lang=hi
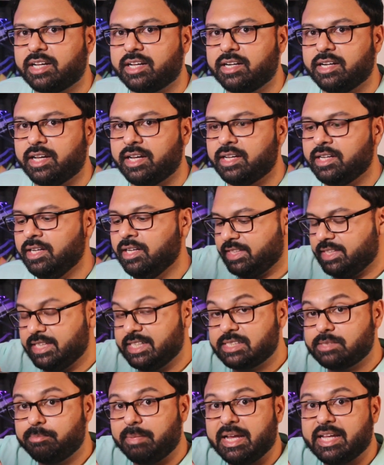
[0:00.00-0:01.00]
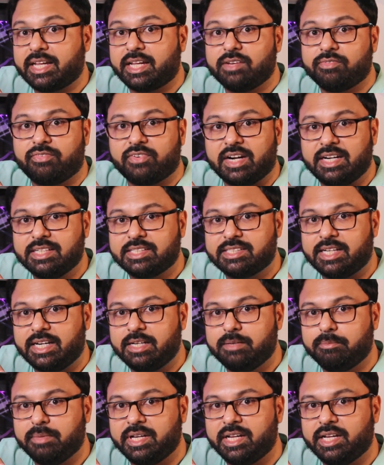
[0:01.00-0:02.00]
करना है इस माइक के फ्रंट साइड
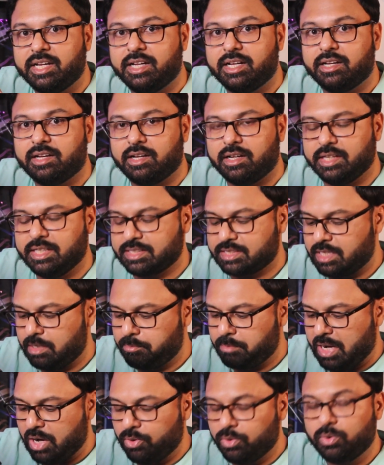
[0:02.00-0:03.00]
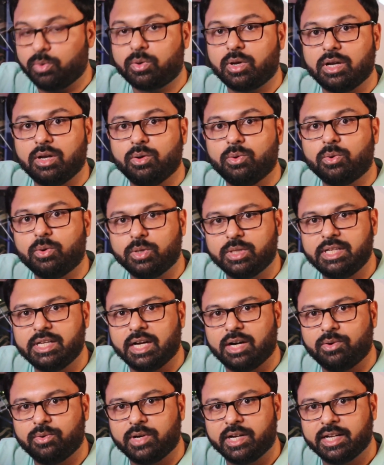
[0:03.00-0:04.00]
में इसका माउनो का लोगो दिया
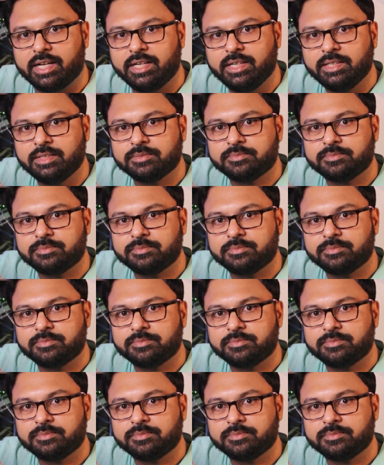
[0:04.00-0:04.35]
हुआ है